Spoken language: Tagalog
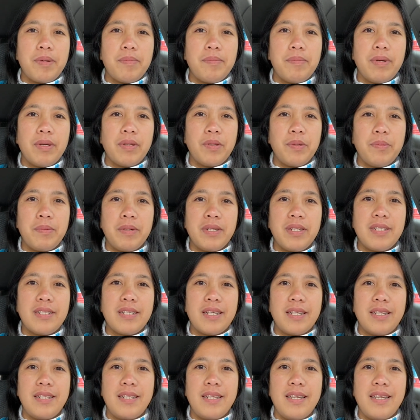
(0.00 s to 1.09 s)
back to my
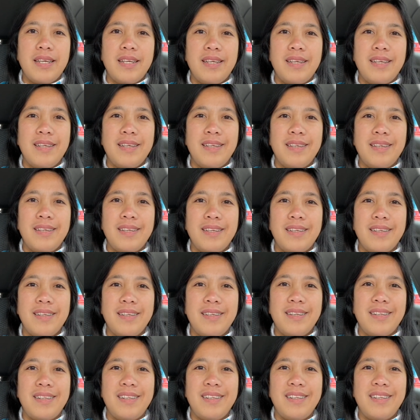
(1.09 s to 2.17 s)

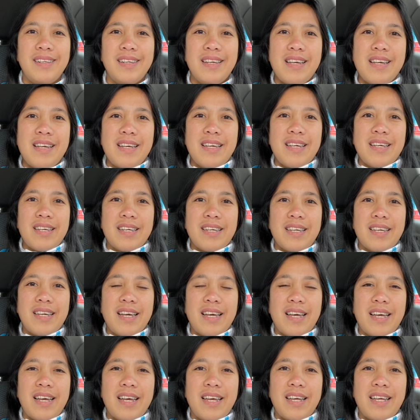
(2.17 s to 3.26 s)
channel
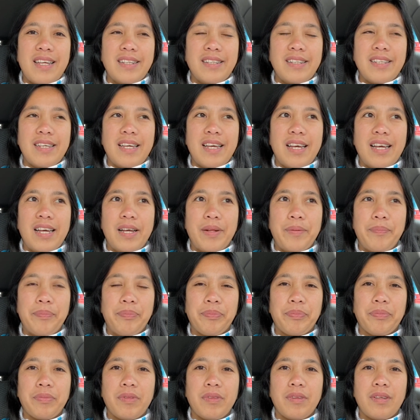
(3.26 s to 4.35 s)
and
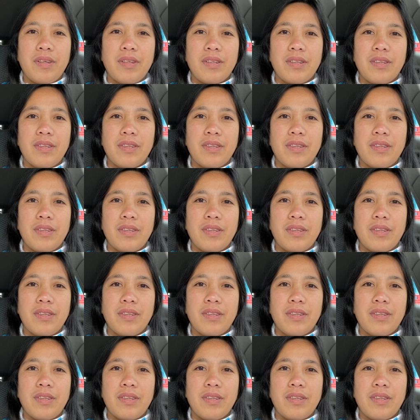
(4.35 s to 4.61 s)
um,